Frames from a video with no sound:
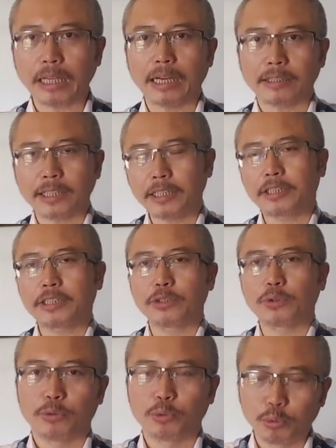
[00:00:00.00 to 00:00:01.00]
啊，这一
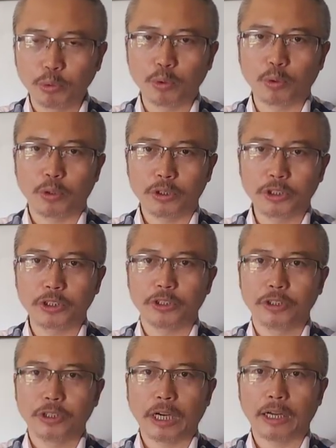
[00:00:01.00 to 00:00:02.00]
次如果是
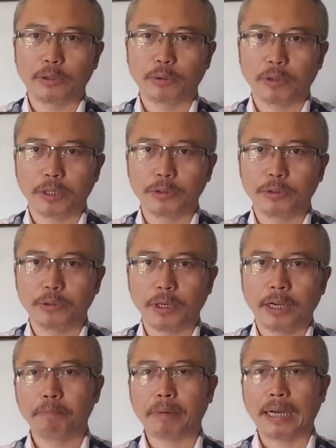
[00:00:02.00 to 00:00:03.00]
啊董瑶琼
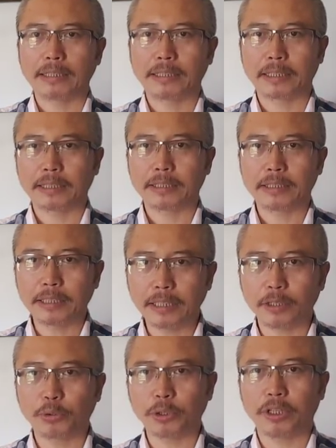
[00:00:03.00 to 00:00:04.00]
啊把这个
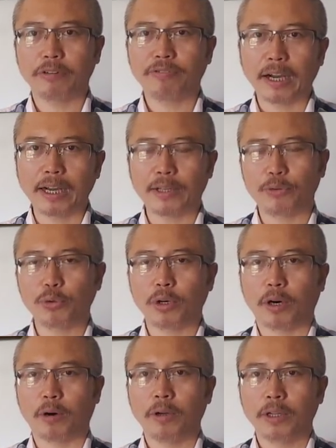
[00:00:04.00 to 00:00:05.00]
撤退的方案
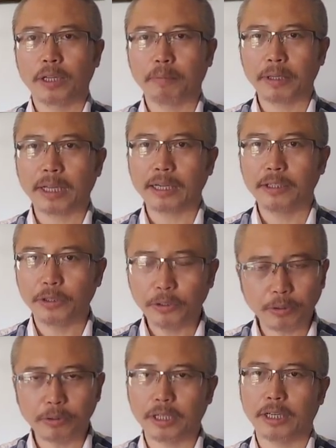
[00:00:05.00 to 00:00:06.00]
做好，那么他也
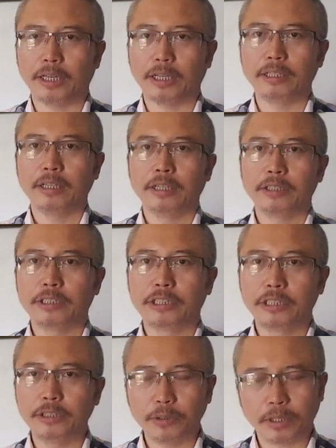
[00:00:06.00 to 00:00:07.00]
有可能。
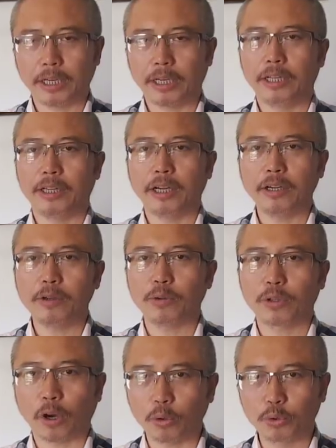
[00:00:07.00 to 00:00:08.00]
极有可能能
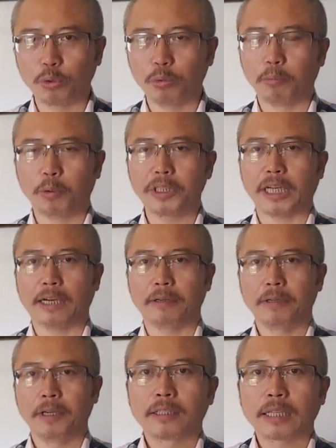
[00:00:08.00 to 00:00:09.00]
够逃出魔掌。
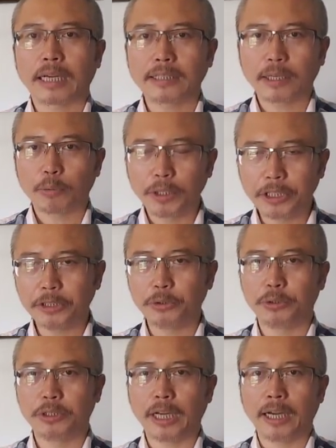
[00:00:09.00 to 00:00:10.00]
他在微信
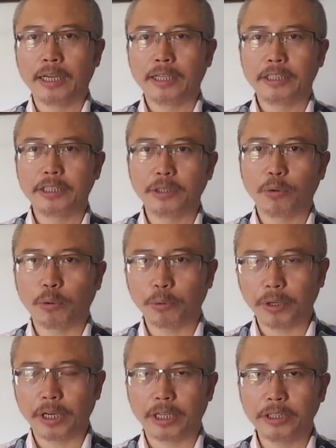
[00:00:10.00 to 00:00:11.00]
群呢，已经活
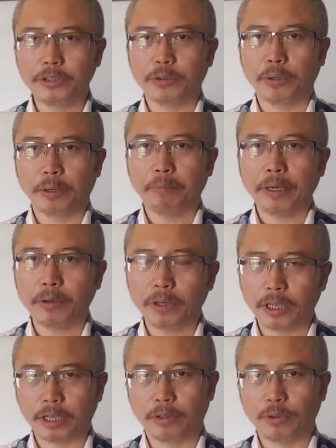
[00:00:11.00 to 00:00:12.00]
跃了很久，里面有
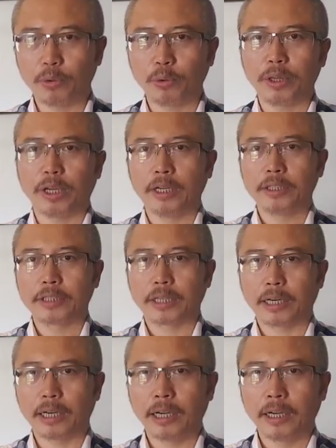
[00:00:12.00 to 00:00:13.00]
很多的这
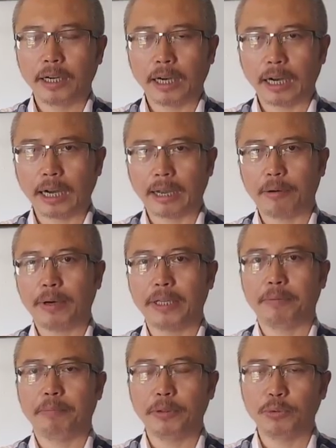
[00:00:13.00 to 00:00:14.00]
个啊海外
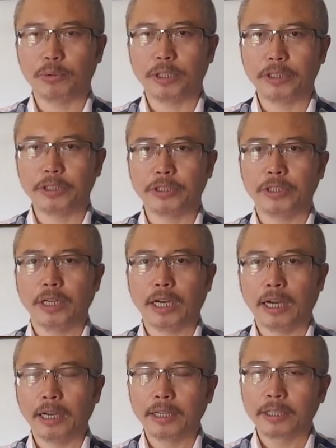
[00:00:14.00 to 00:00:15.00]
的民主人士
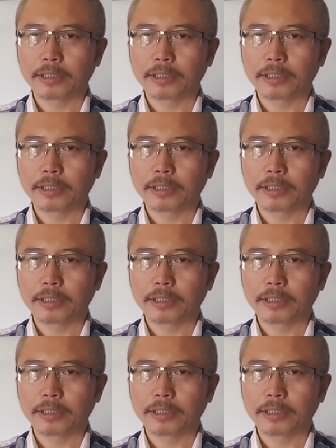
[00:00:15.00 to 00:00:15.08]
啊。